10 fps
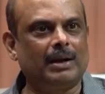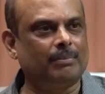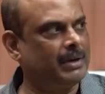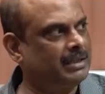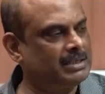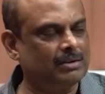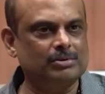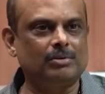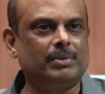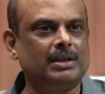మనకు ప్రతి
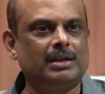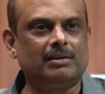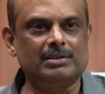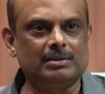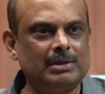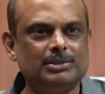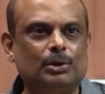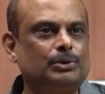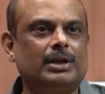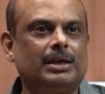సంవత్సరం పదిహేను ఇరవై సినిమాలు
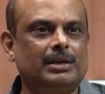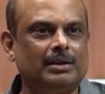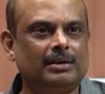జరుగుతున్నాయి